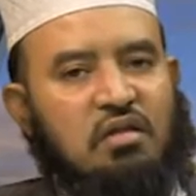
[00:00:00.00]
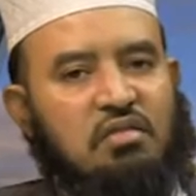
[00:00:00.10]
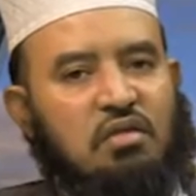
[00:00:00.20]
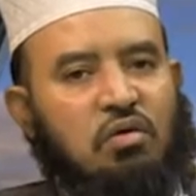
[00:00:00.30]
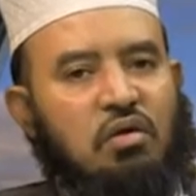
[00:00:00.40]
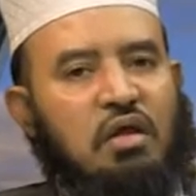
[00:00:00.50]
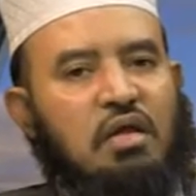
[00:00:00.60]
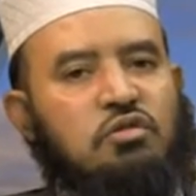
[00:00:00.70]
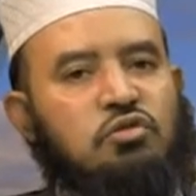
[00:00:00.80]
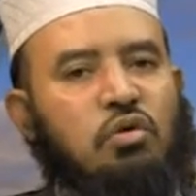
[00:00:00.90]
তাহলে
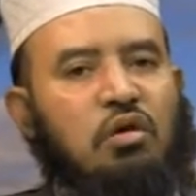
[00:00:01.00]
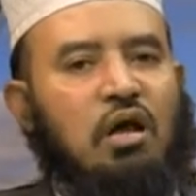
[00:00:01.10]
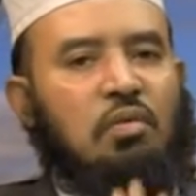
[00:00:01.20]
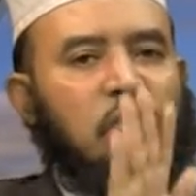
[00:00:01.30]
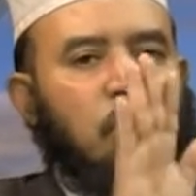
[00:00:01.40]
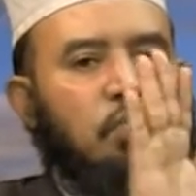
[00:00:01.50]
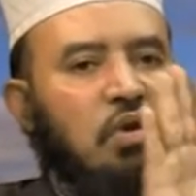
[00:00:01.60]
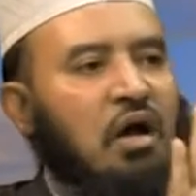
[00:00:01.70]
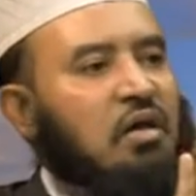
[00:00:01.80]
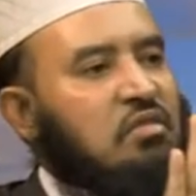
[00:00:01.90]
এই চুনকামের উপর
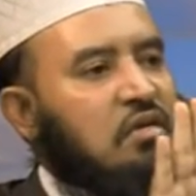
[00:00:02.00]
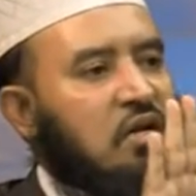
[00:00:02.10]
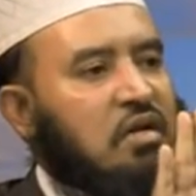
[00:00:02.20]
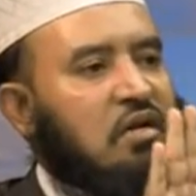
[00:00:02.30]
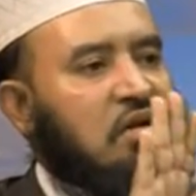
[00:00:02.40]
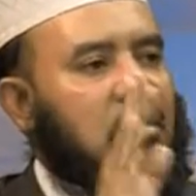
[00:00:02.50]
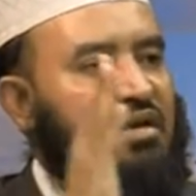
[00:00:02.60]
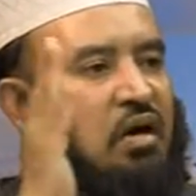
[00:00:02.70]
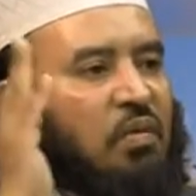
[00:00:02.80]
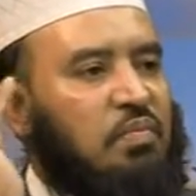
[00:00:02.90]
হাত রেখে
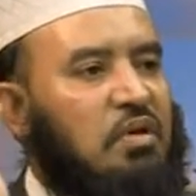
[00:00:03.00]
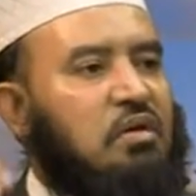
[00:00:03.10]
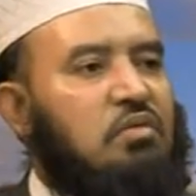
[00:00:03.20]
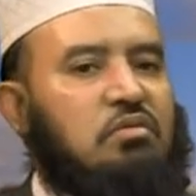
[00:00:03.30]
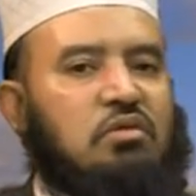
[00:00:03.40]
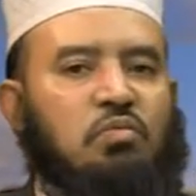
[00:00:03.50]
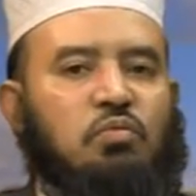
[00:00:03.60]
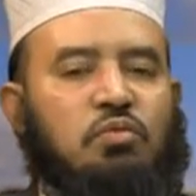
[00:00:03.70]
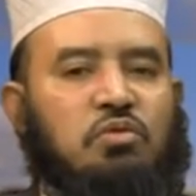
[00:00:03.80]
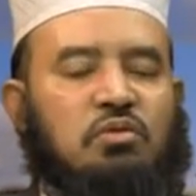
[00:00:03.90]
আপনি
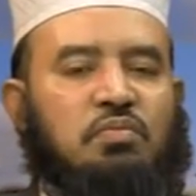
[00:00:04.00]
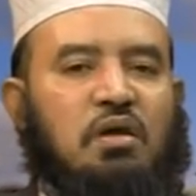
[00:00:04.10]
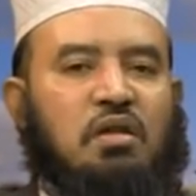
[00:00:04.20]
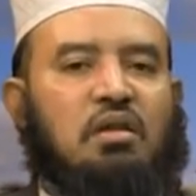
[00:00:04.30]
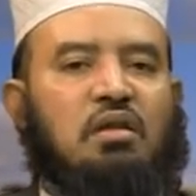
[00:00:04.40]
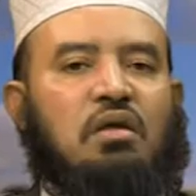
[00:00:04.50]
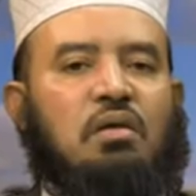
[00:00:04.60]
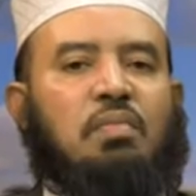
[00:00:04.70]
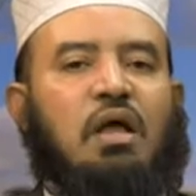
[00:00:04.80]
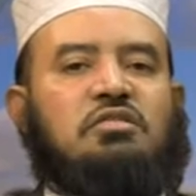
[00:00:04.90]
তেমম করতে পারেন
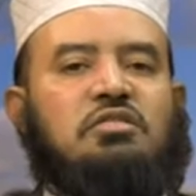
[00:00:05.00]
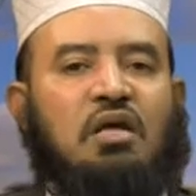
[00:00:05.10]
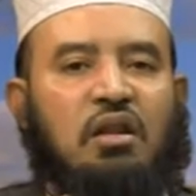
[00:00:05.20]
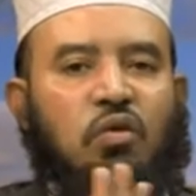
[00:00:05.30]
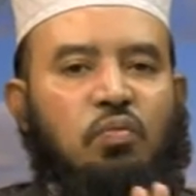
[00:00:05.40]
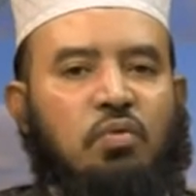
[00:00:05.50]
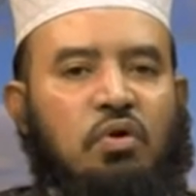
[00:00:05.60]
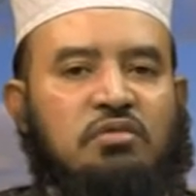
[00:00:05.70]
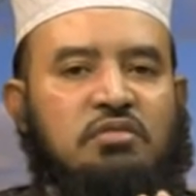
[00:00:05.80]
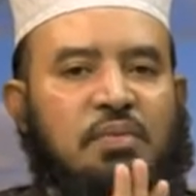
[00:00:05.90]
প্লাস্টারের উপর
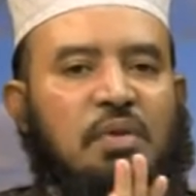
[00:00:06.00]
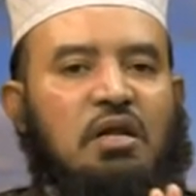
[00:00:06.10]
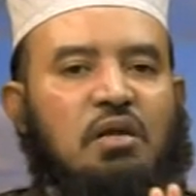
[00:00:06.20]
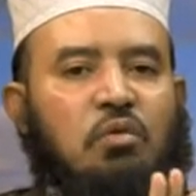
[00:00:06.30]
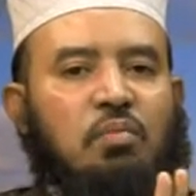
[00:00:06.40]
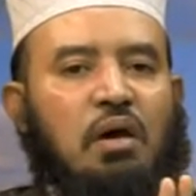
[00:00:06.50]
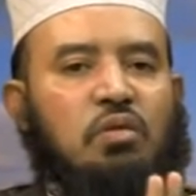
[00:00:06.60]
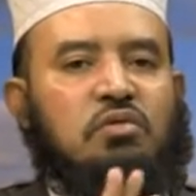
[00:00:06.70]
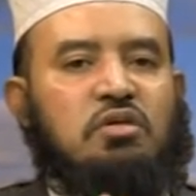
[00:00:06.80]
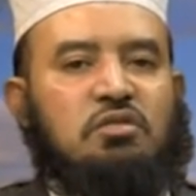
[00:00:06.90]
সিমেন্ট এবং
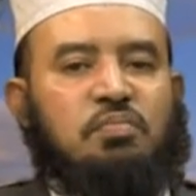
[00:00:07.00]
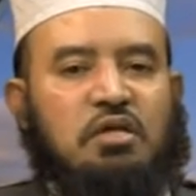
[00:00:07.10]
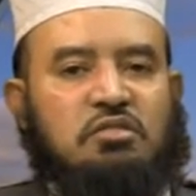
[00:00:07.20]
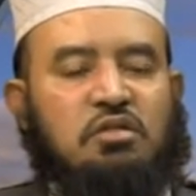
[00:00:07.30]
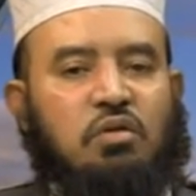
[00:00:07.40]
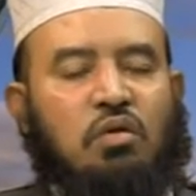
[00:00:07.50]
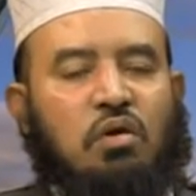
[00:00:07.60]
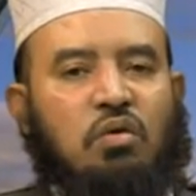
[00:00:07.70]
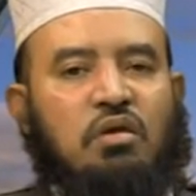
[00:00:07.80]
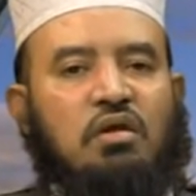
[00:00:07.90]
বালু দিয়ে যে প্লাস্টার
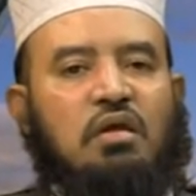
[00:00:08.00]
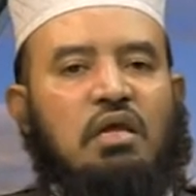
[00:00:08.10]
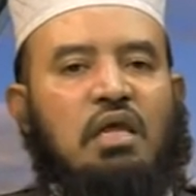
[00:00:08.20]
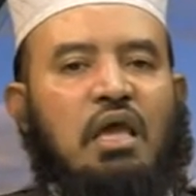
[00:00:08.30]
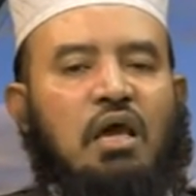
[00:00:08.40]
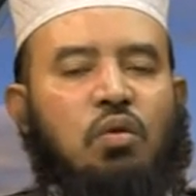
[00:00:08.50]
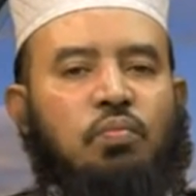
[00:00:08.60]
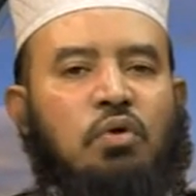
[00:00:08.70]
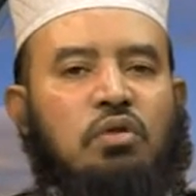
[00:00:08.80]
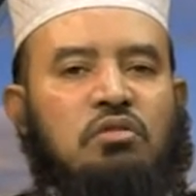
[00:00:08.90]
করা হয় এর
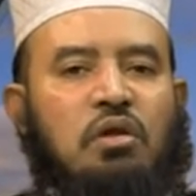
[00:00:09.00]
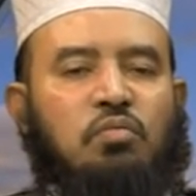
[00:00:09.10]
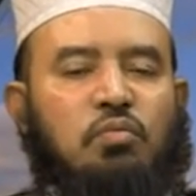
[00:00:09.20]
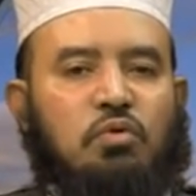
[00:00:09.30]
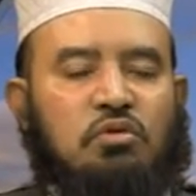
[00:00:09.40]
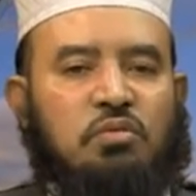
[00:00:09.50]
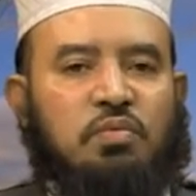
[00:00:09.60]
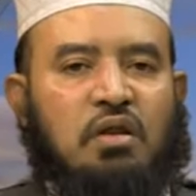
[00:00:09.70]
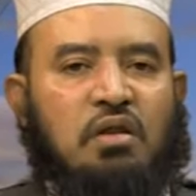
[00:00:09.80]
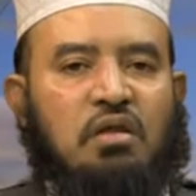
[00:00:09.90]
উপর তেমম করতে পারেন